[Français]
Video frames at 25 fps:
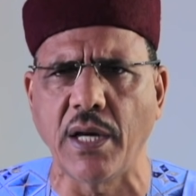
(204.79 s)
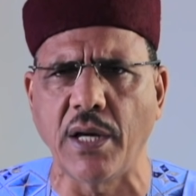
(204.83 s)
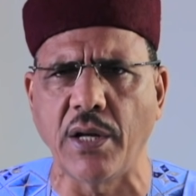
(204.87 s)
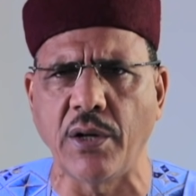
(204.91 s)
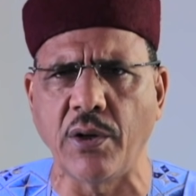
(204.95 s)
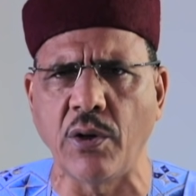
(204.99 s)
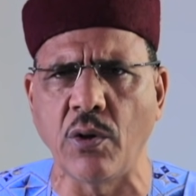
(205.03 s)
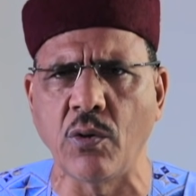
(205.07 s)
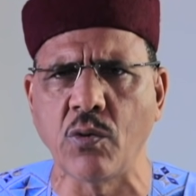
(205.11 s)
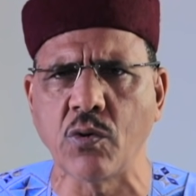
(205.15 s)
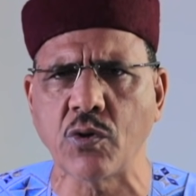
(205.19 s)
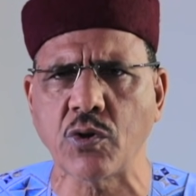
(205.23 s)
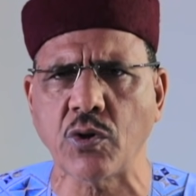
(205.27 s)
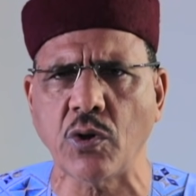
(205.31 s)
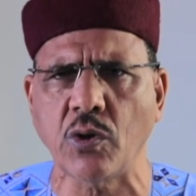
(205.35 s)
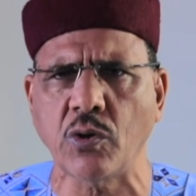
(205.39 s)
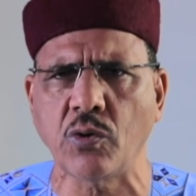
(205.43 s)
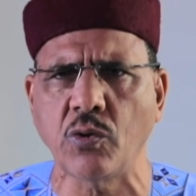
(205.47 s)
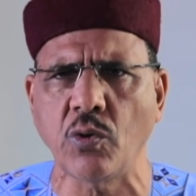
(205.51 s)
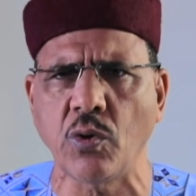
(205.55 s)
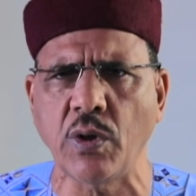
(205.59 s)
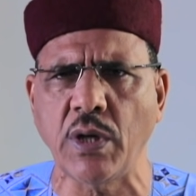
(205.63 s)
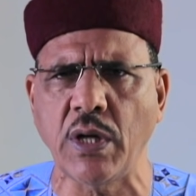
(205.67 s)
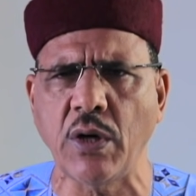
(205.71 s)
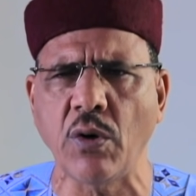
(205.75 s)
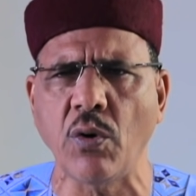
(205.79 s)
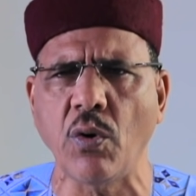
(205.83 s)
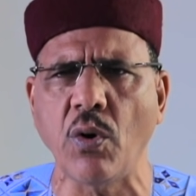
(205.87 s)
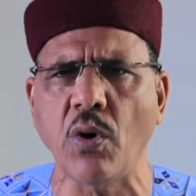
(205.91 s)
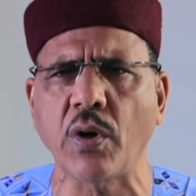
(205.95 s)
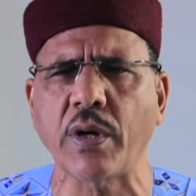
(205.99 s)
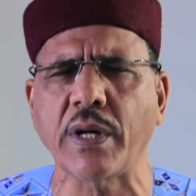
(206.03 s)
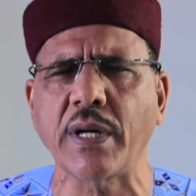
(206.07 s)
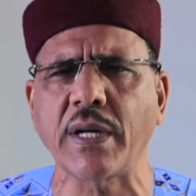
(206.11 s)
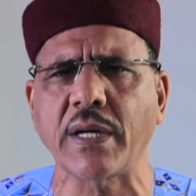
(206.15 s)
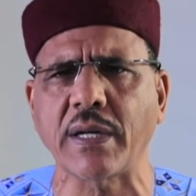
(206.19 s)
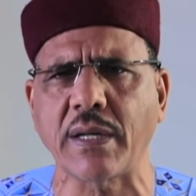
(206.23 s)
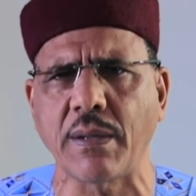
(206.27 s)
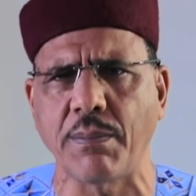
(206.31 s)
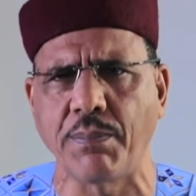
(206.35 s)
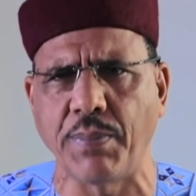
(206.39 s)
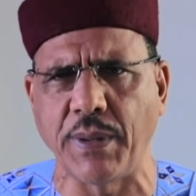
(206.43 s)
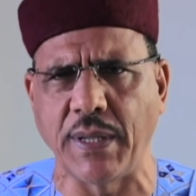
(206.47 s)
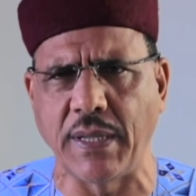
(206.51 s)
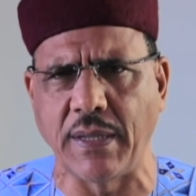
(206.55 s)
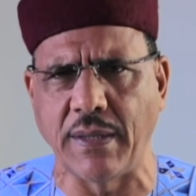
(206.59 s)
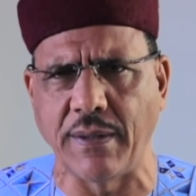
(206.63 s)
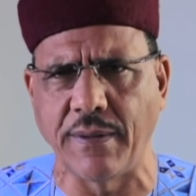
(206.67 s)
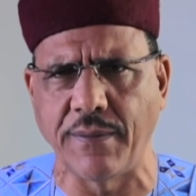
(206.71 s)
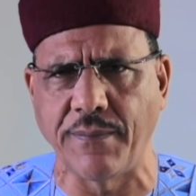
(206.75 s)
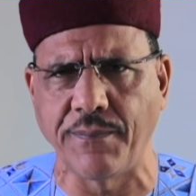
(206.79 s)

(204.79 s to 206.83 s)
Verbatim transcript: ne nous ont donné aucun répit.